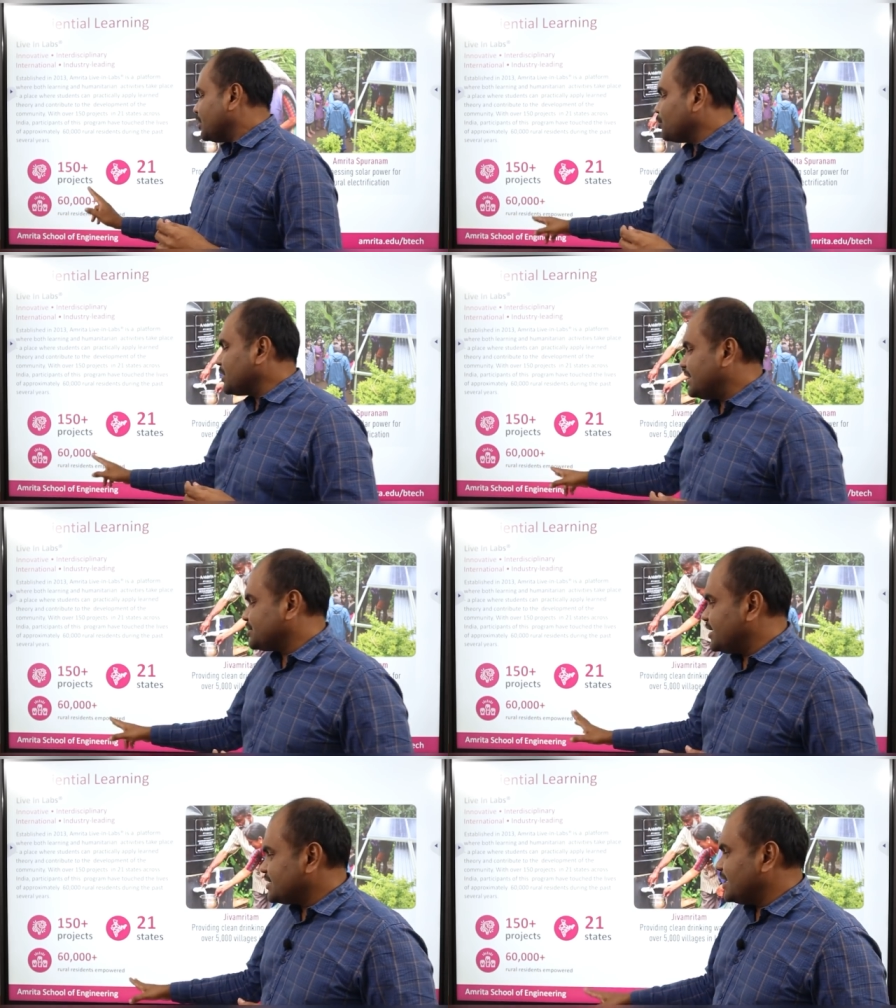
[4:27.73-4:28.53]
ரூரல்
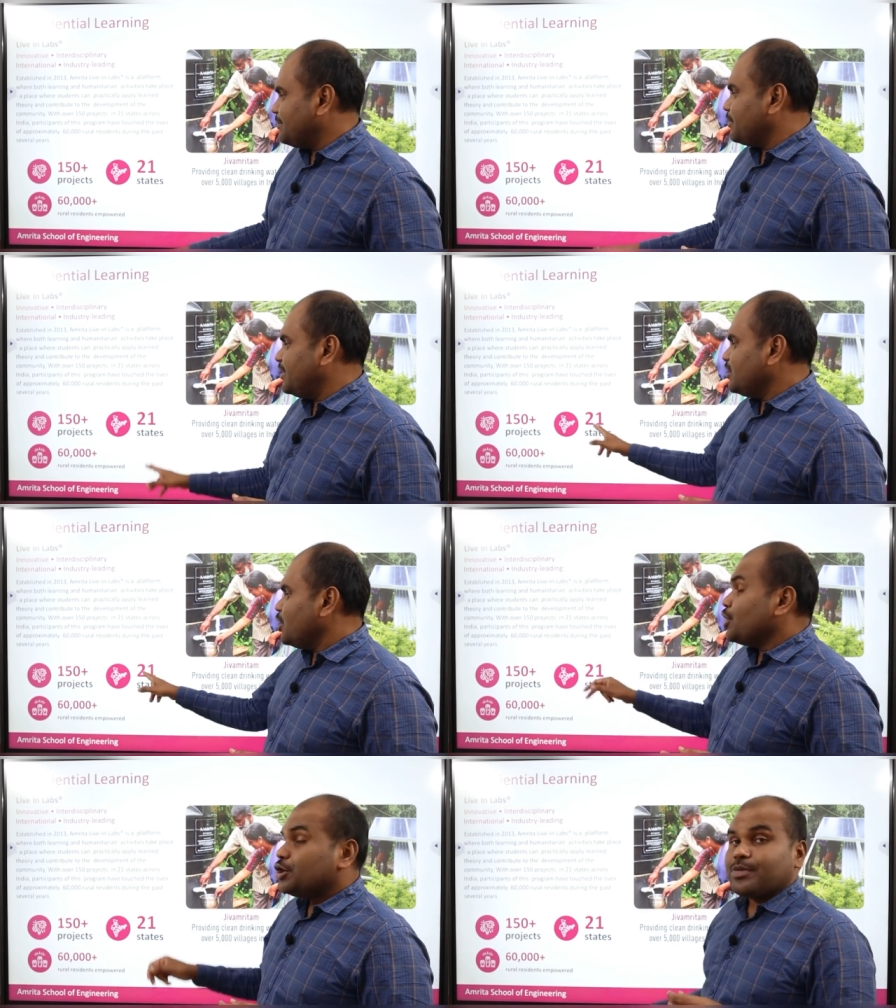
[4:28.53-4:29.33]
ரெசிடென்சியல் எம்பவர்ட்
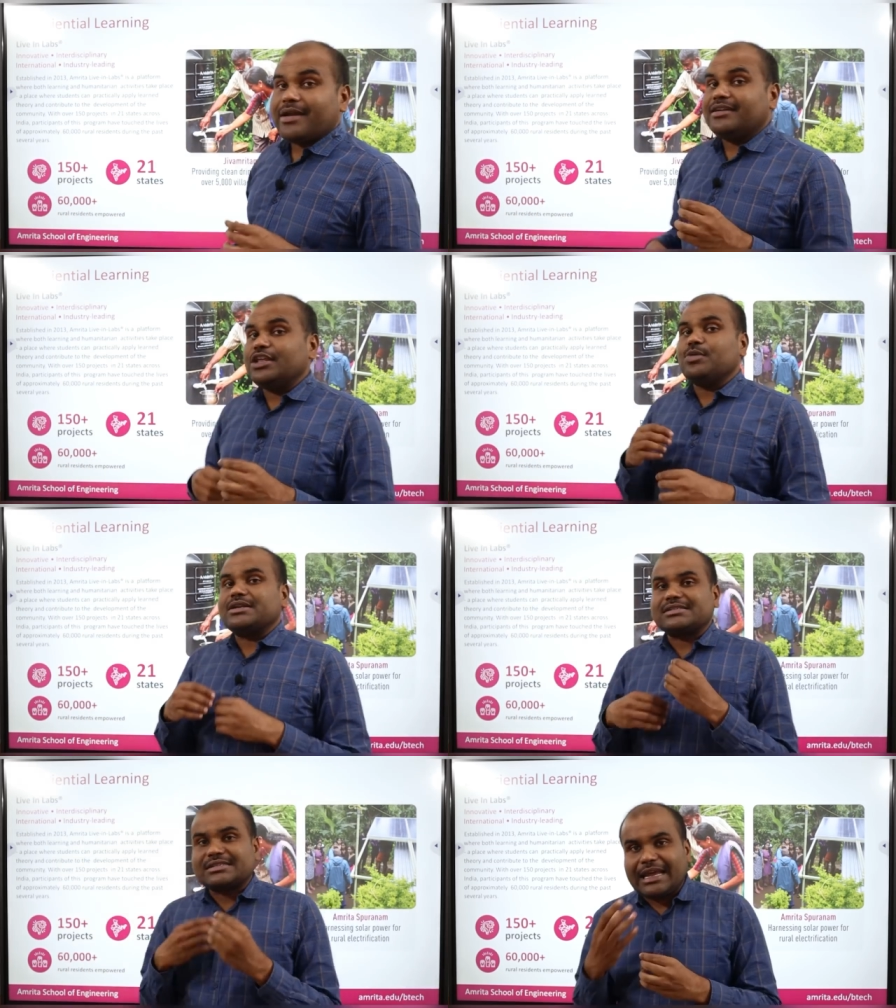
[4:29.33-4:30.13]
டுவெண்ட்டி
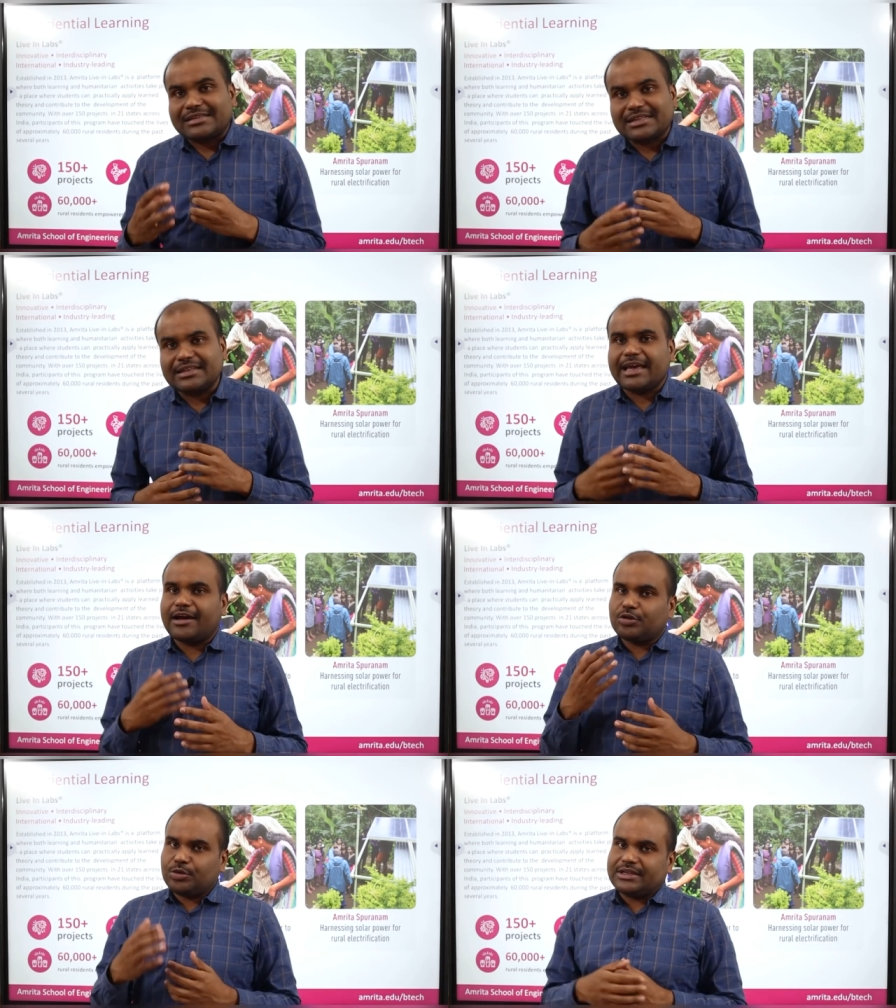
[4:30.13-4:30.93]
ஒன் ஸ்டேட்ஸில் தே
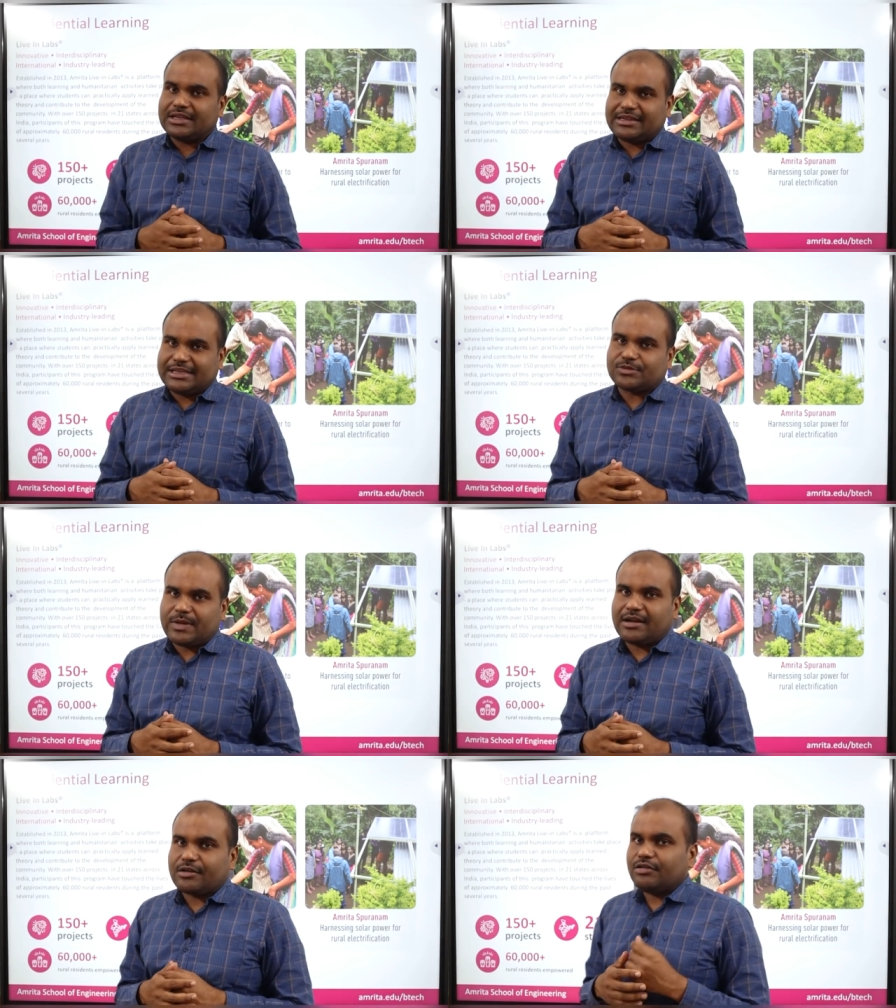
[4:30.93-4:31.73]
ஆர் டூயிங் த திங்ஸ்
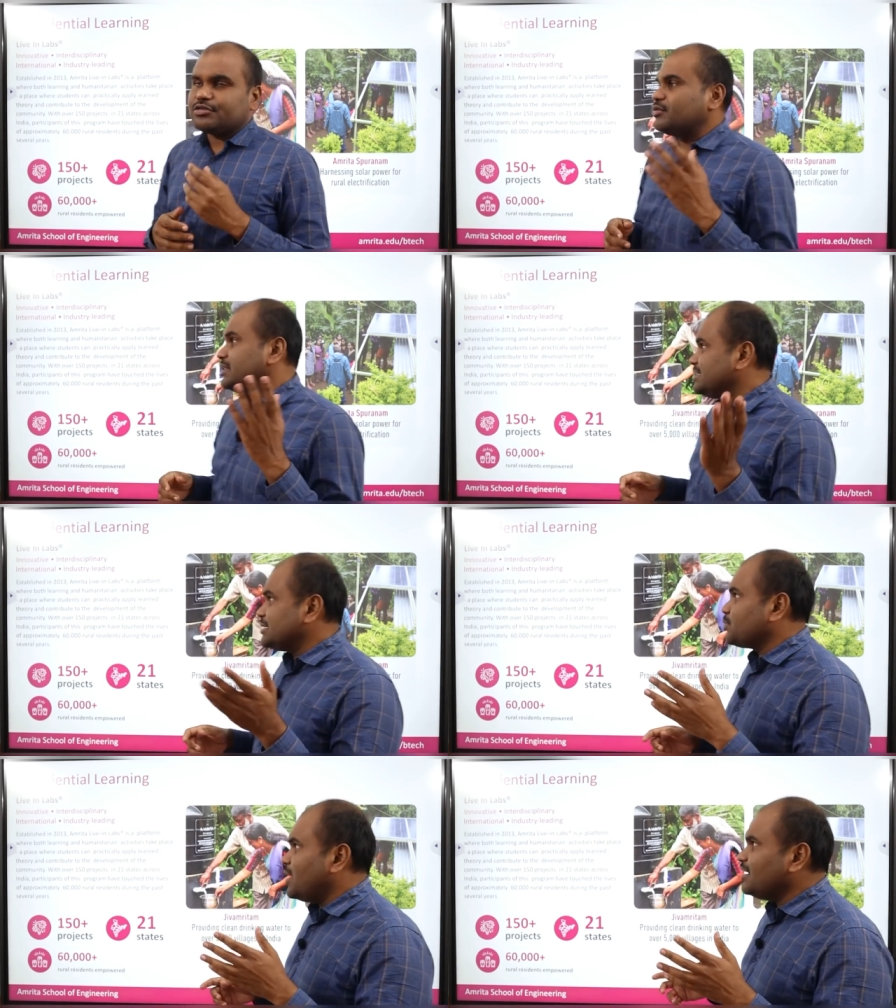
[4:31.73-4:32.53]
வெல் ரோட் ஸோ திஸ்
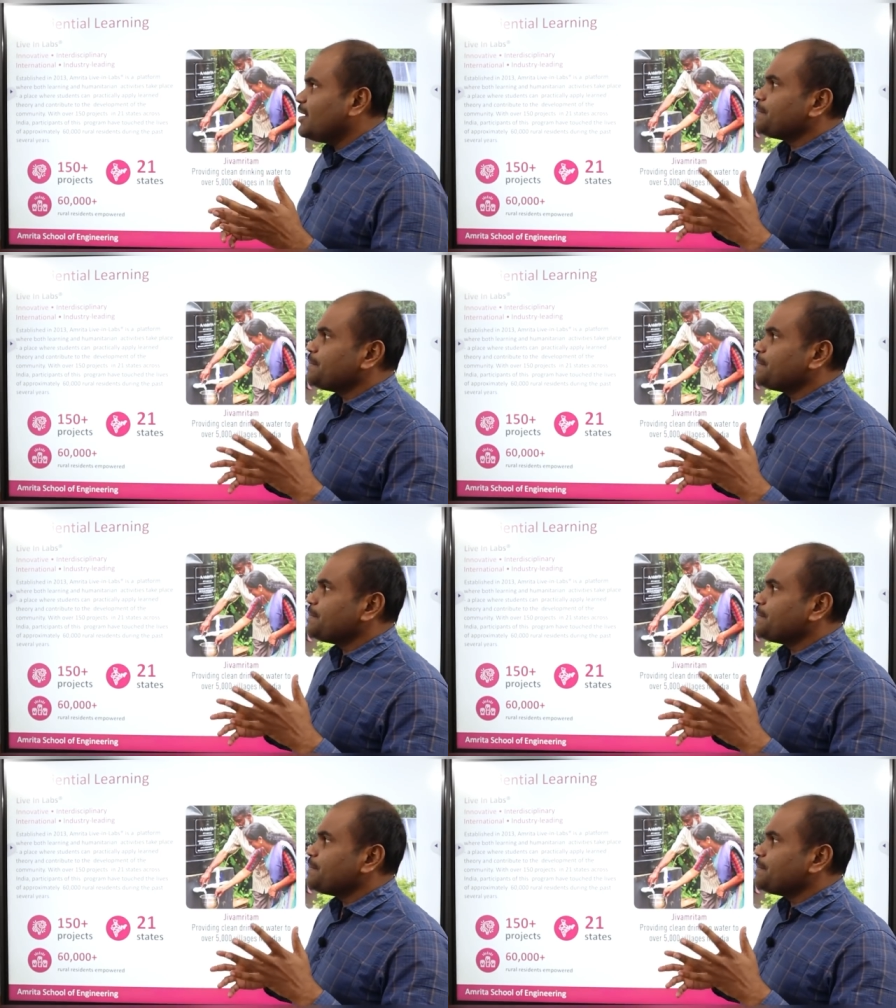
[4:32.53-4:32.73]
இஸ் வாட்